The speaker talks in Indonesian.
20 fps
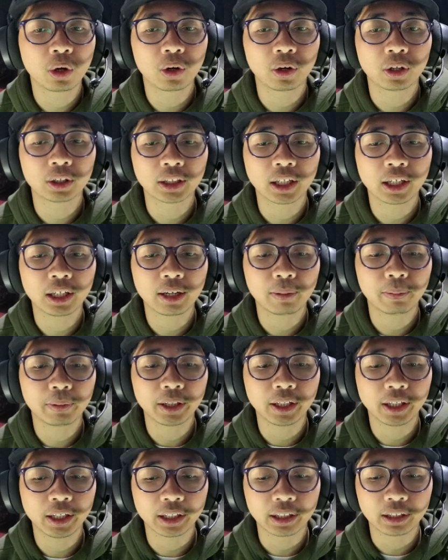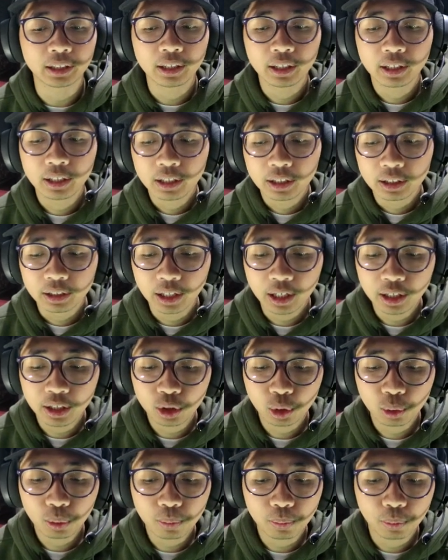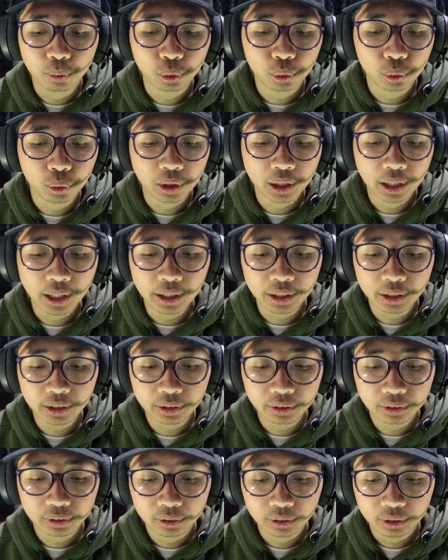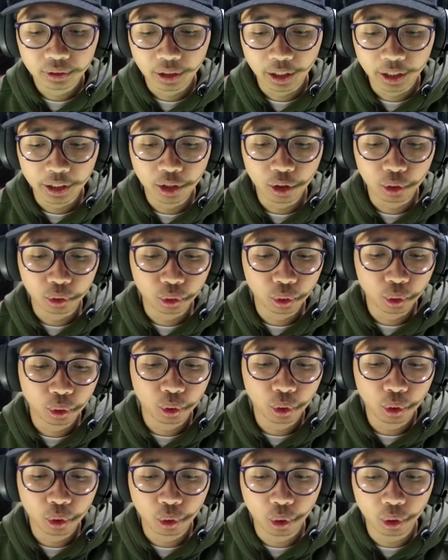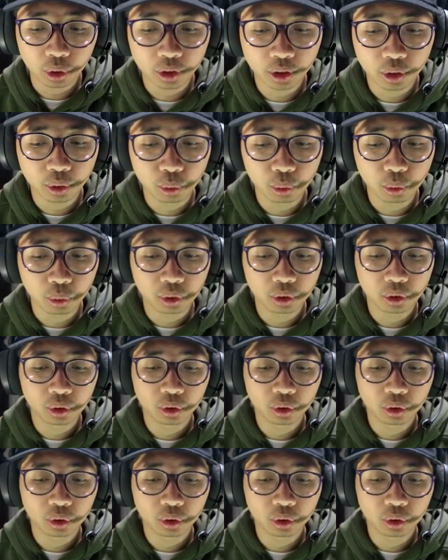kalau nggak salah namanya ya. Dan itu membutuhkan nah ini loh toho golden du